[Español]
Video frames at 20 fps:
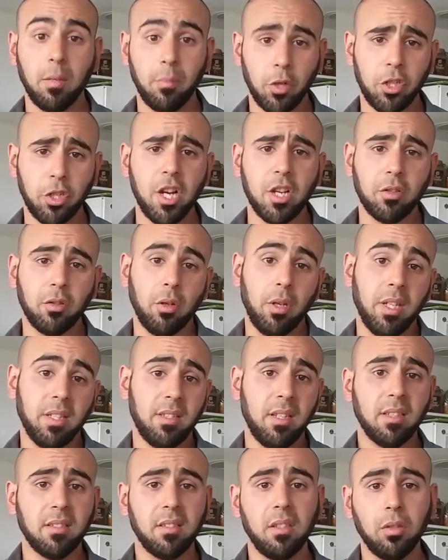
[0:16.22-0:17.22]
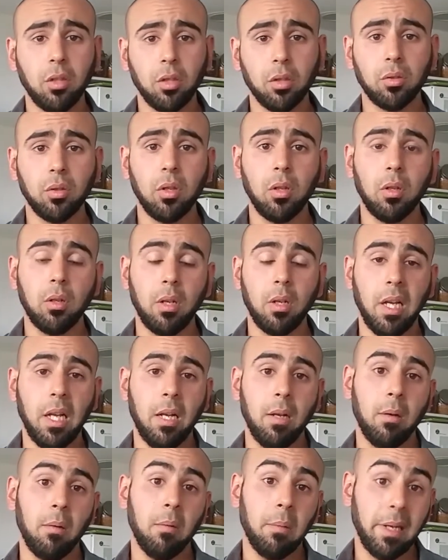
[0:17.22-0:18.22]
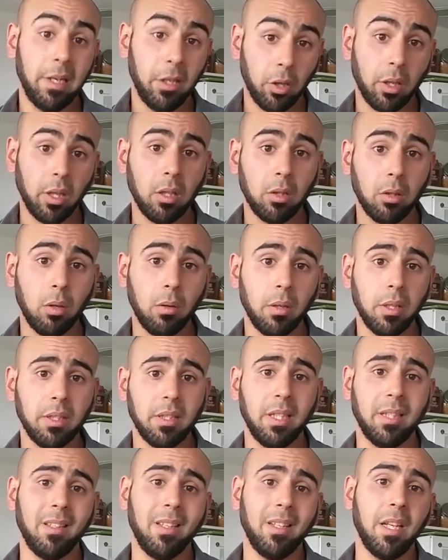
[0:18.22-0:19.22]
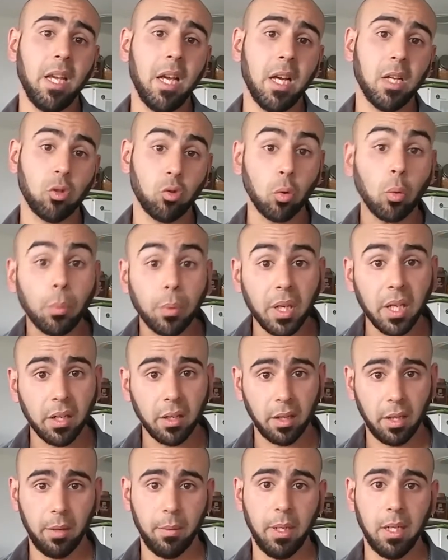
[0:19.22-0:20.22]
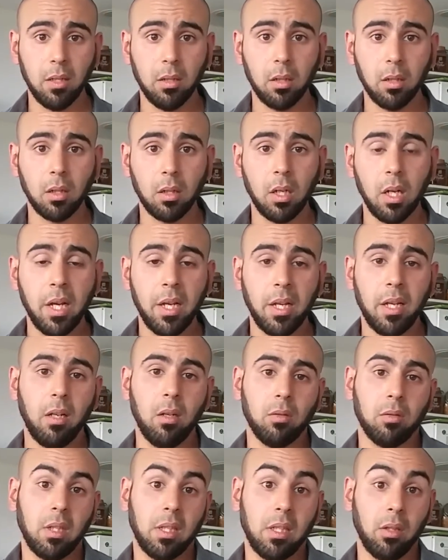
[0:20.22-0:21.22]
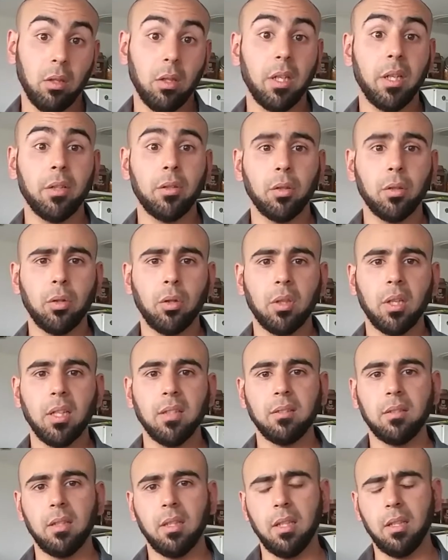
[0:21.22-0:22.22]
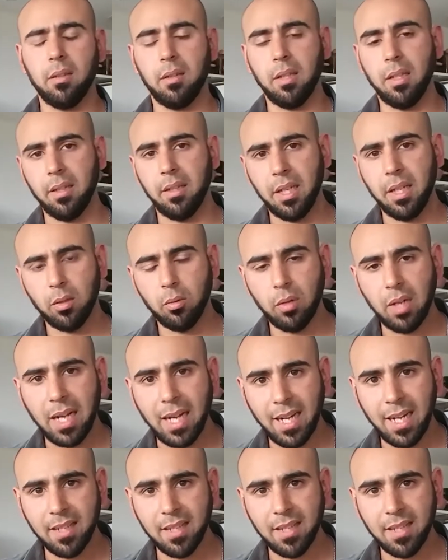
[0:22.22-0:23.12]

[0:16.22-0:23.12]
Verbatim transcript: Si el proyecto es exitoso, el valor del token tendería a subir de valor y los acreedores de estos tokens tendrían una